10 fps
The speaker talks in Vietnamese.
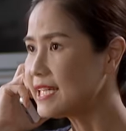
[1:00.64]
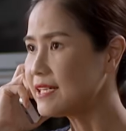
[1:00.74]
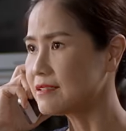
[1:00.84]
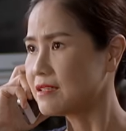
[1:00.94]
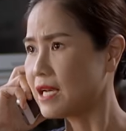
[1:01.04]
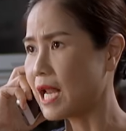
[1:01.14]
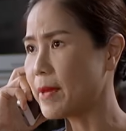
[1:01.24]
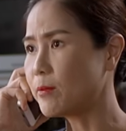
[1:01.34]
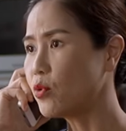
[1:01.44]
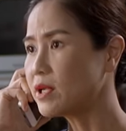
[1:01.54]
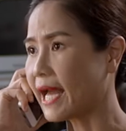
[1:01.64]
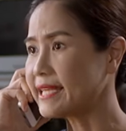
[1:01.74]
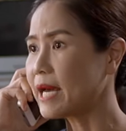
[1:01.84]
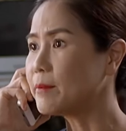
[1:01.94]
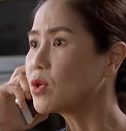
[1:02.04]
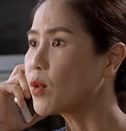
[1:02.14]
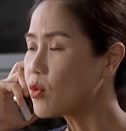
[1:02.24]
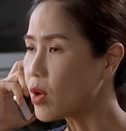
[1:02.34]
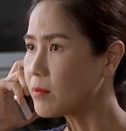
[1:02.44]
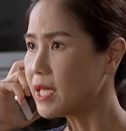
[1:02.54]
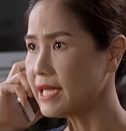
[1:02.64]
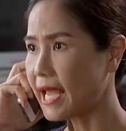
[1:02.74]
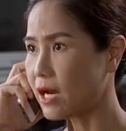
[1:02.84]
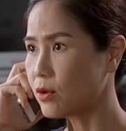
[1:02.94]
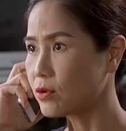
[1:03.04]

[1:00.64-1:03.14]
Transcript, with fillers: á là mẹ muốn cả nhà mình quây quần bên nhau